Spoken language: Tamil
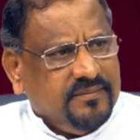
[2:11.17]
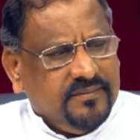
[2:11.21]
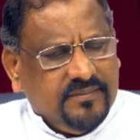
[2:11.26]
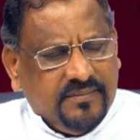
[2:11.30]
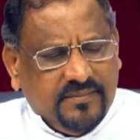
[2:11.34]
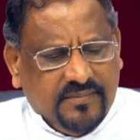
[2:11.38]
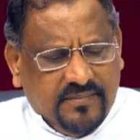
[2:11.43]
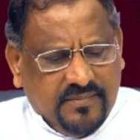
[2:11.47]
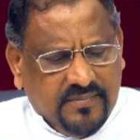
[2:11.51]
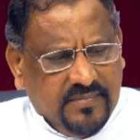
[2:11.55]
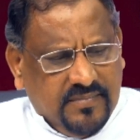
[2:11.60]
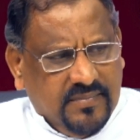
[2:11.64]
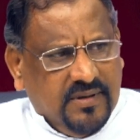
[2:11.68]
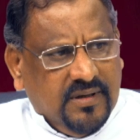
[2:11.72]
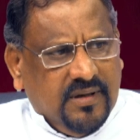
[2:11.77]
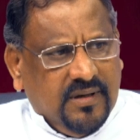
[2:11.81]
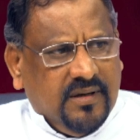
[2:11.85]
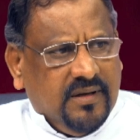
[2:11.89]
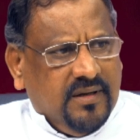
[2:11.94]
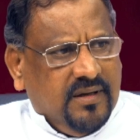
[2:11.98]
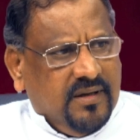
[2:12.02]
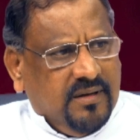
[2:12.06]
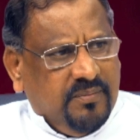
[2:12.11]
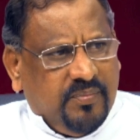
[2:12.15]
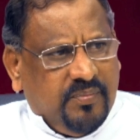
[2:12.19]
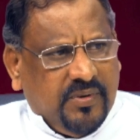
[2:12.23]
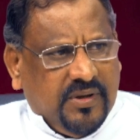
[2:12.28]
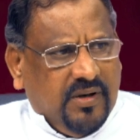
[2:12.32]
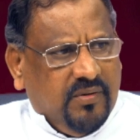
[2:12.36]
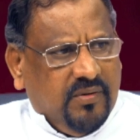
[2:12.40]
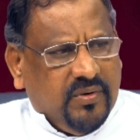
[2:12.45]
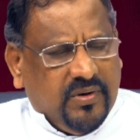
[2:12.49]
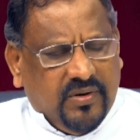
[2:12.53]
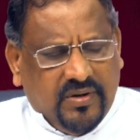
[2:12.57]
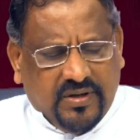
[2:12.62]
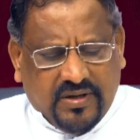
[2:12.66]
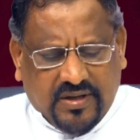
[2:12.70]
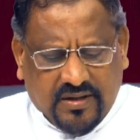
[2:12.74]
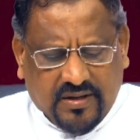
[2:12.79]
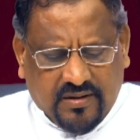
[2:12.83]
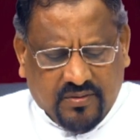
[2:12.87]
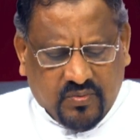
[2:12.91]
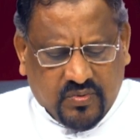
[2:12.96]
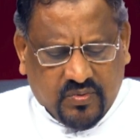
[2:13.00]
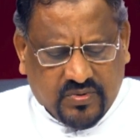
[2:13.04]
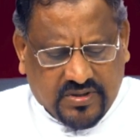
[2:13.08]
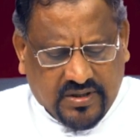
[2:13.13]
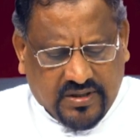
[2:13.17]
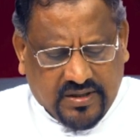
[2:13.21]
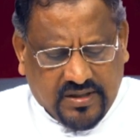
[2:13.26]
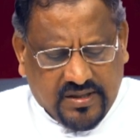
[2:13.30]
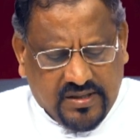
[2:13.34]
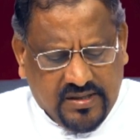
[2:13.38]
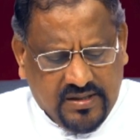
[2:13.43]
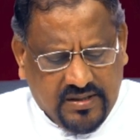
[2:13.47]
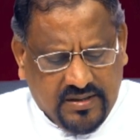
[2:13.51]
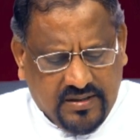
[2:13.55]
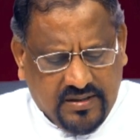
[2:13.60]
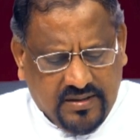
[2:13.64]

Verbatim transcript: இரு புதல்வர் இரு புதல்வர்களுடைய குற்றங்கள்